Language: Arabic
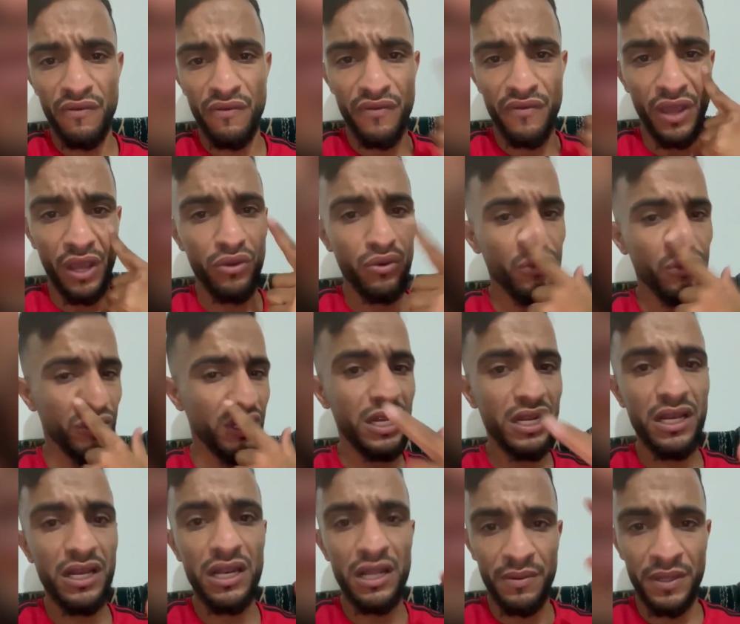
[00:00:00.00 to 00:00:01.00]
وفي
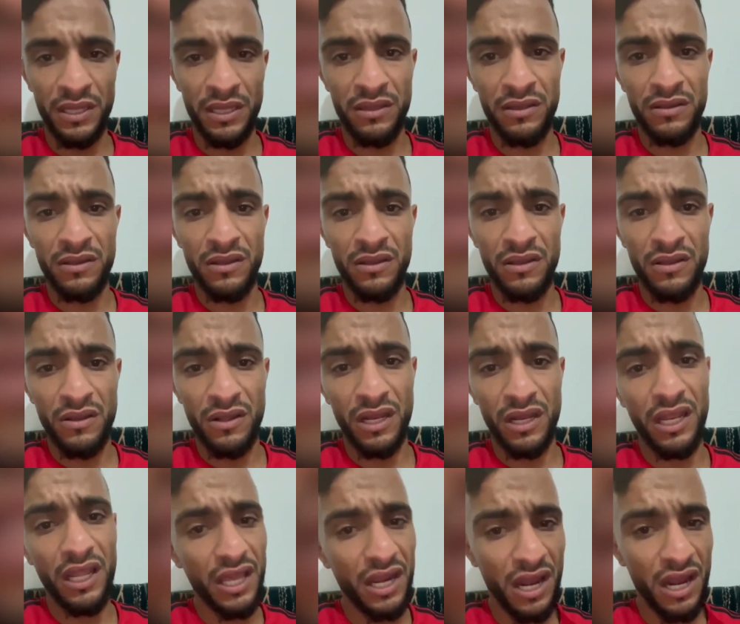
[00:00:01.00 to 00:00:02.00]
عيوننا للابد
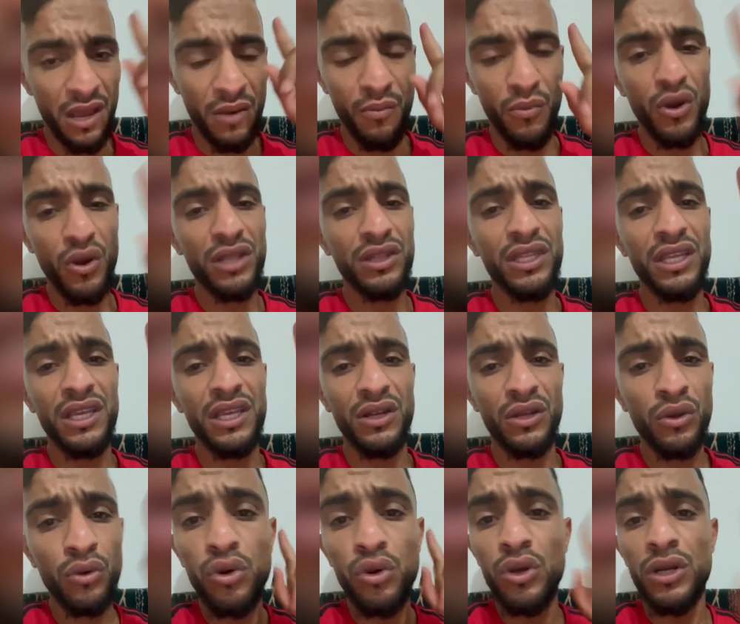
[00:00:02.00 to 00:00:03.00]
الله يرحم
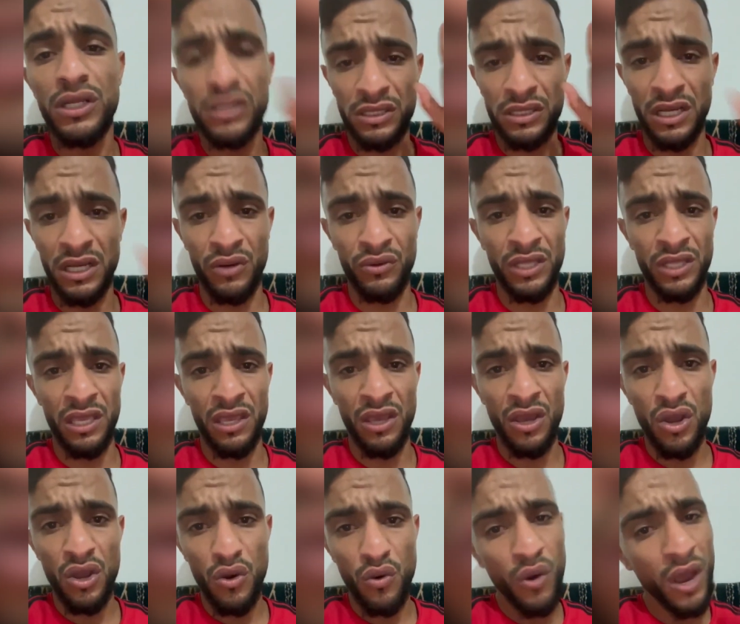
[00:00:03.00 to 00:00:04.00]
والدين كل السعودية
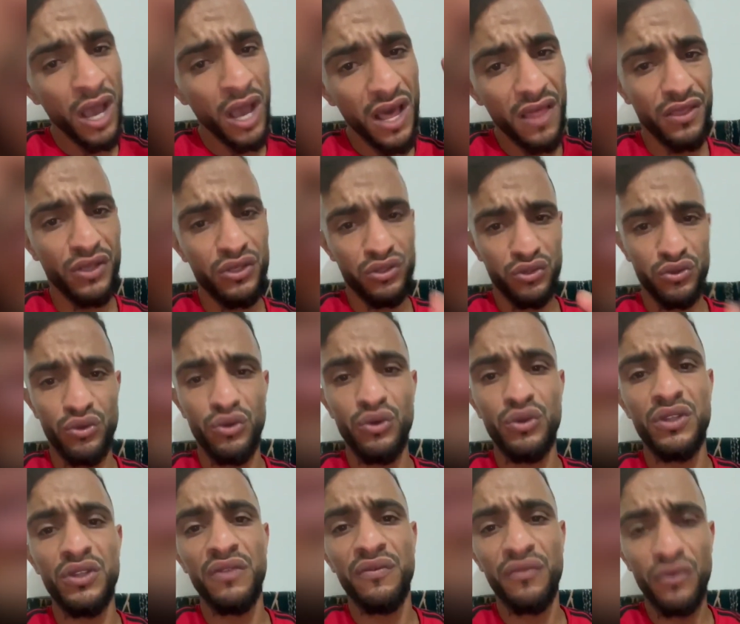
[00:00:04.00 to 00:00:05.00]
وهذا
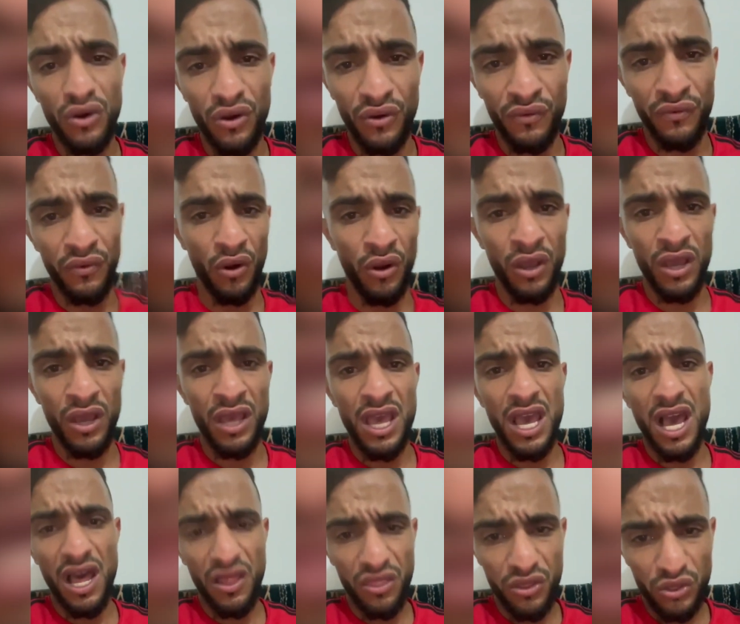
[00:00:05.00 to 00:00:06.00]
السعودي فوق فوق
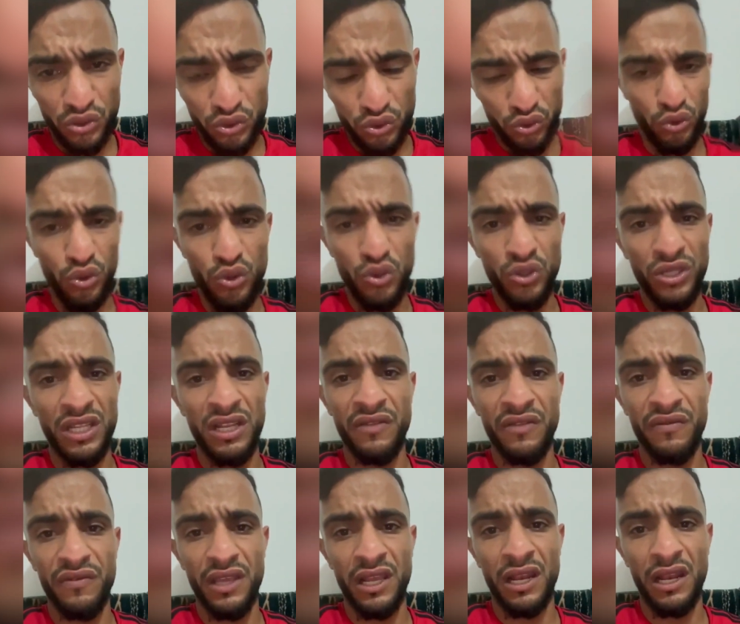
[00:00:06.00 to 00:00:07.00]
هذا السعودي
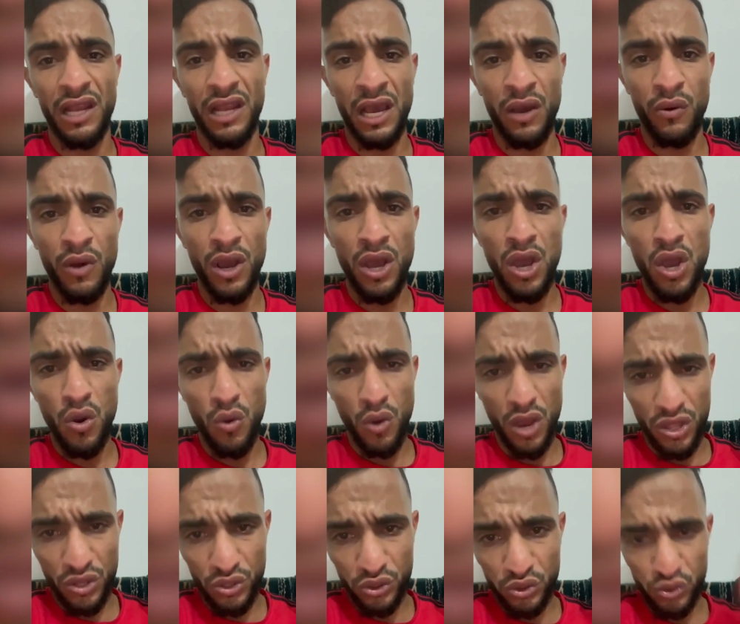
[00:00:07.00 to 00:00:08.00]
اللي فيه الأخوة
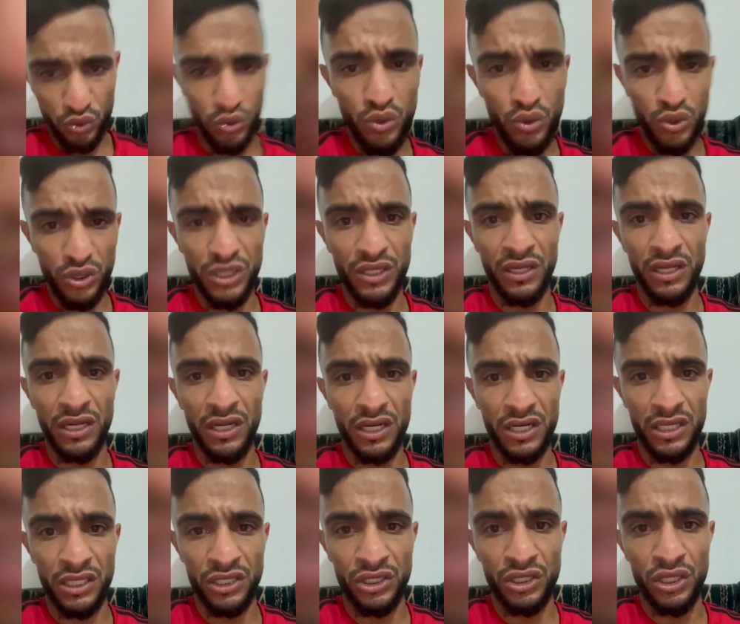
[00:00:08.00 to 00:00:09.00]
وهذا السعودي
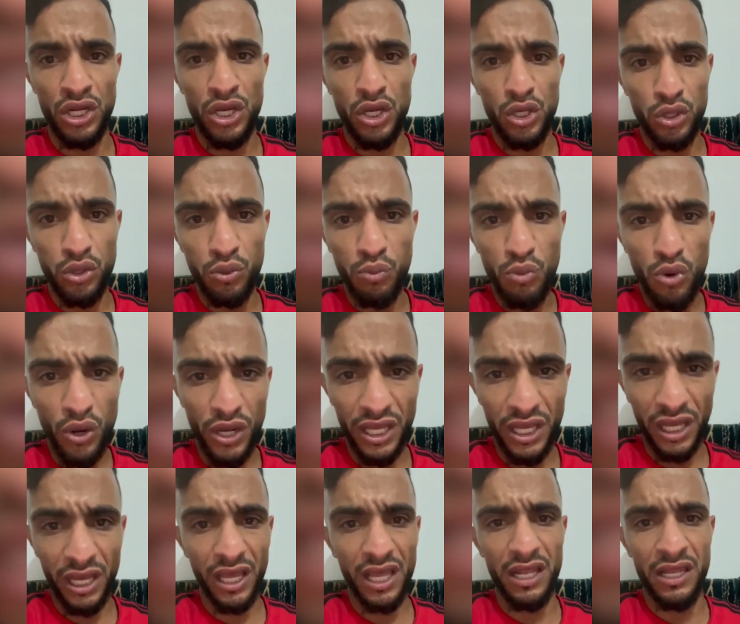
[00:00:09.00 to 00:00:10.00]
الرش
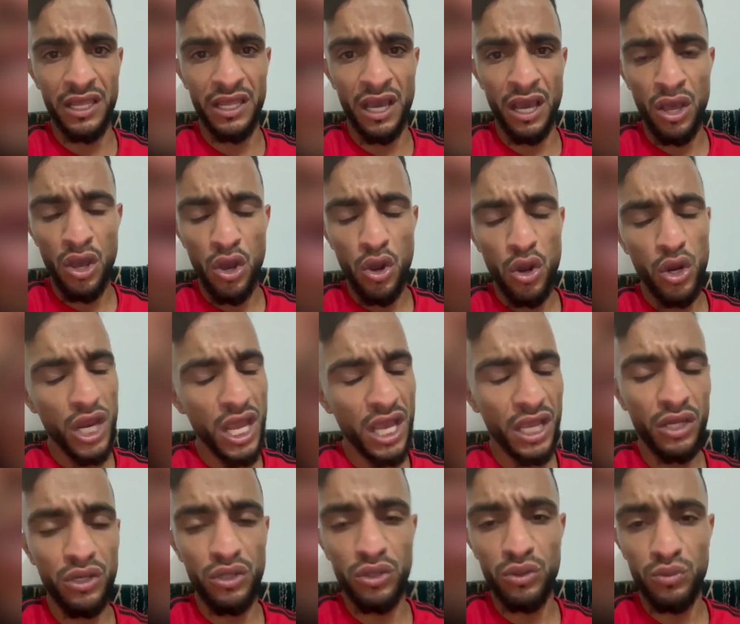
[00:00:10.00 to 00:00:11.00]
دموعي غالية
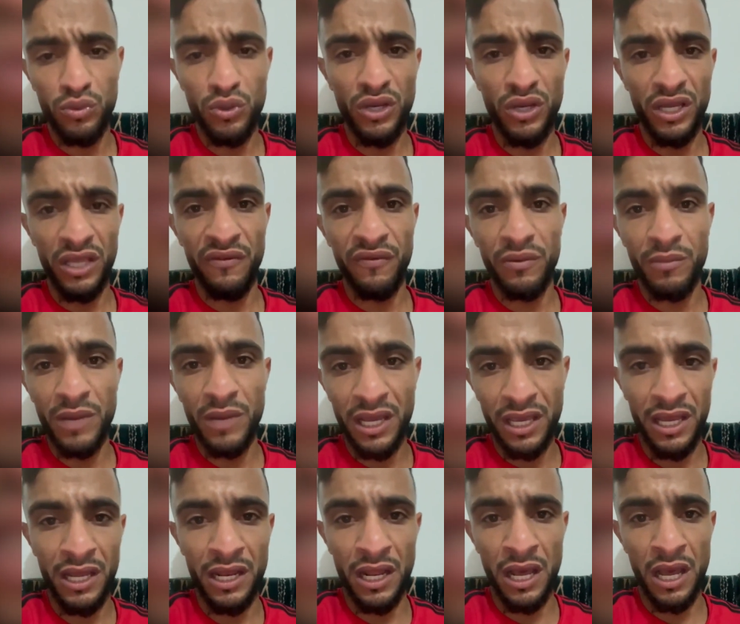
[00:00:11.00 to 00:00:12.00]
لكن دموعي في
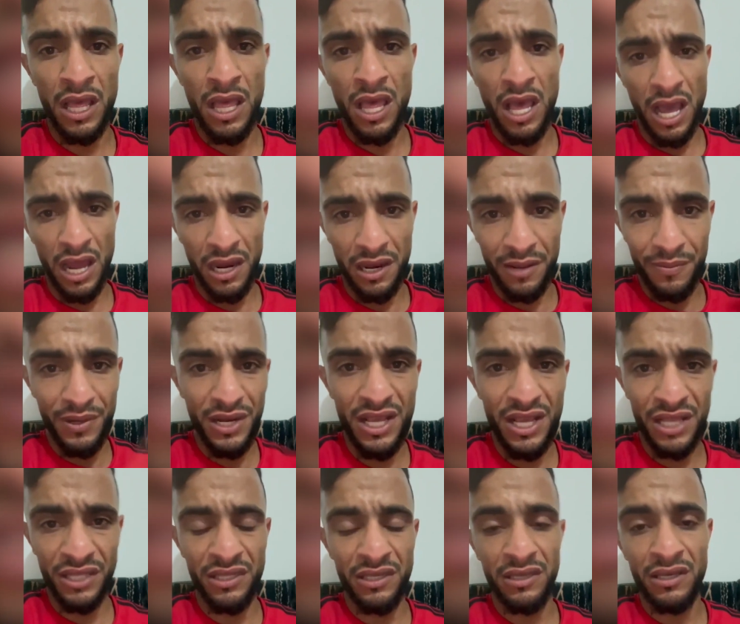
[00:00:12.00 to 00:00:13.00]
مكانها على
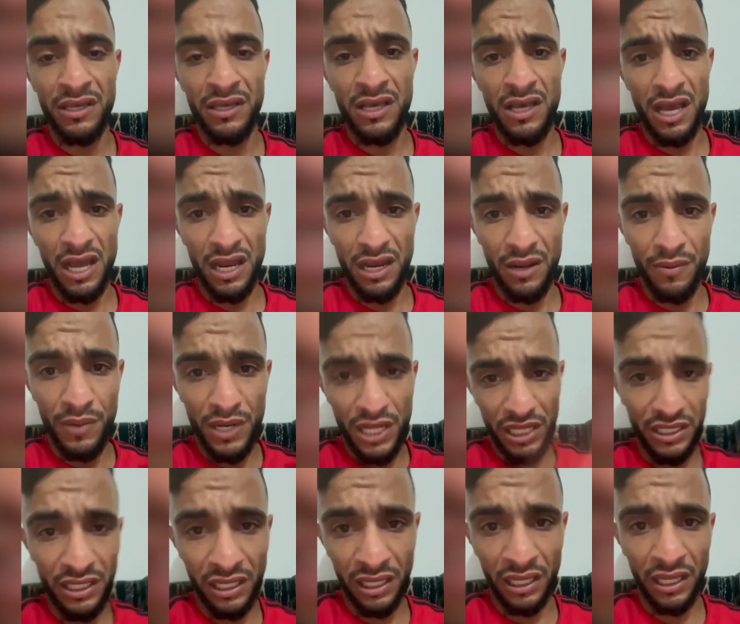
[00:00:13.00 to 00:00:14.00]
بلادي على
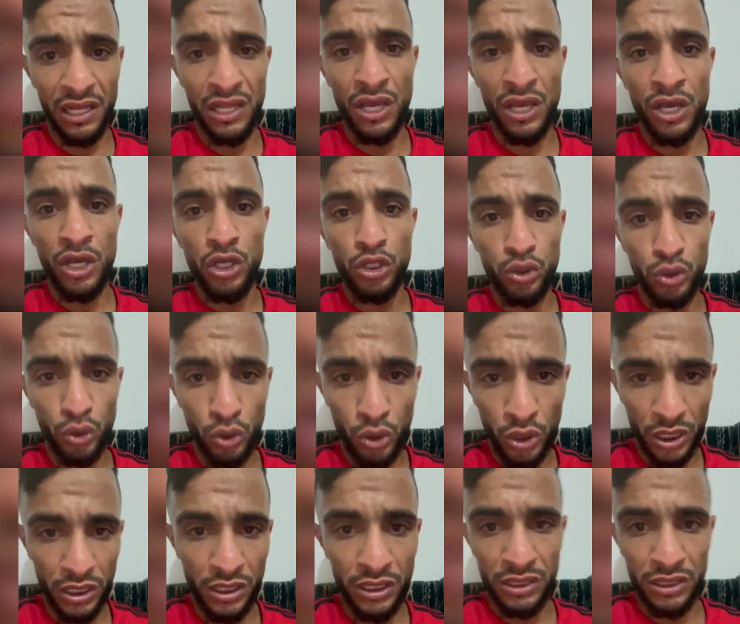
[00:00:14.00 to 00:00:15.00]
بلادي الغالية
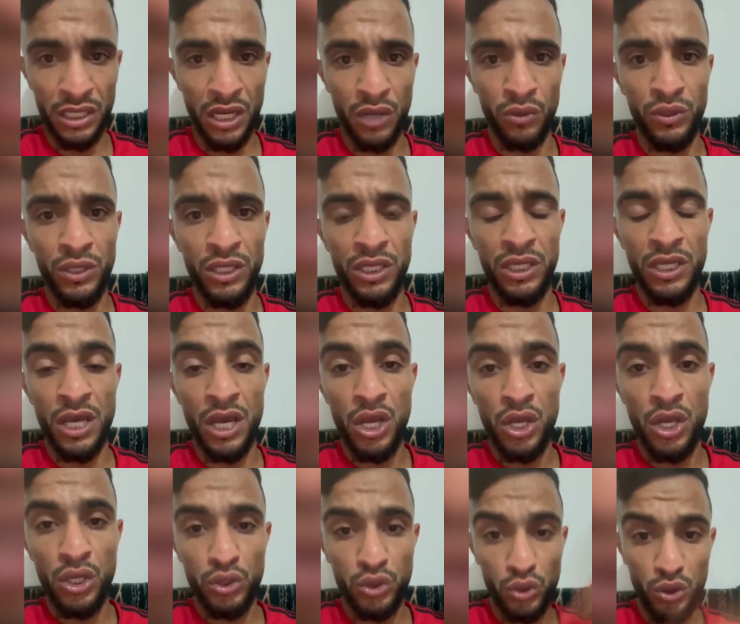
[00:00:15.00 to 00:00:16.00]
شكرا السعودية
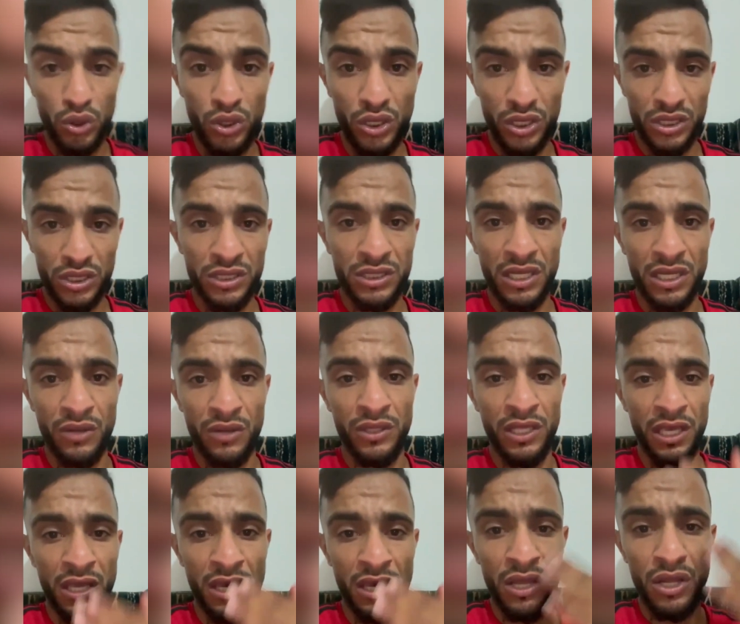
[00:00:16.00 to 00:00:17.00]
شكرا
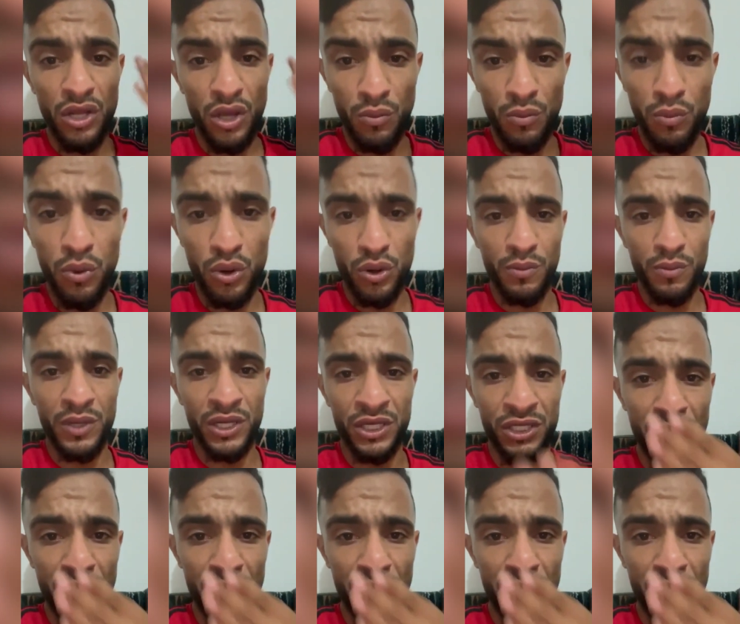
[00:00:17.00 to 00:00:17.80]
السعودية نحبكم